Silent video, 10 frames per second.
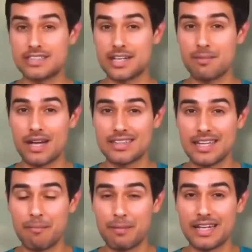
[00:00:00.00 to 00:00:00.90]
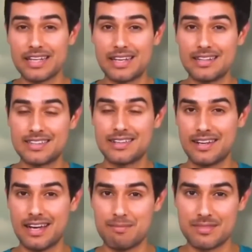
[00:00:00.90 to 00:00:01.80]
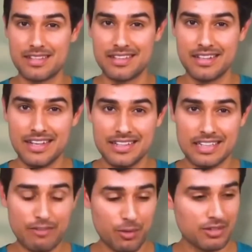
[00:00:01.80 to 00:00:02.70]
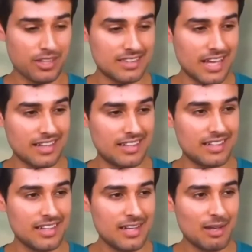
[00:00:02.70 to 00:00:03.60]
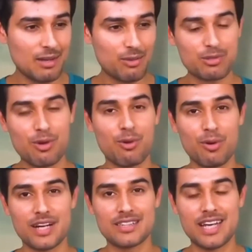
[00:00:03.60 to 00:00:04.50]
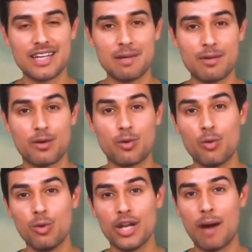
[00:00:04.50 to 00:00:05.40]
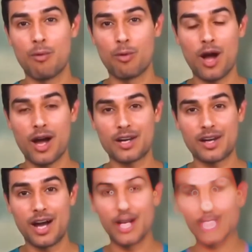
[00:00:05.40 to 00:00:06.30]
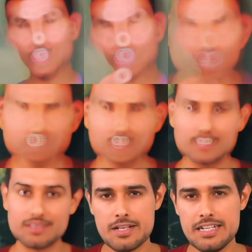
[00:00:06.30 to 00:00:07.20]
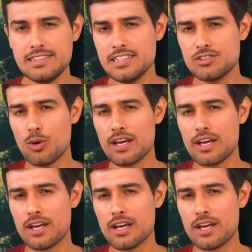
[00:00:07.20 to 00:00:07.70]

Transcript: शर्म आती है अपने ही कल्चरल नाम से या फिर हो सकता है कि कुछ लोगों लगता है कि ना बड़ा कूल नाम होगा अगर अंग्रेजी नाम इसमें ध्रुव राठी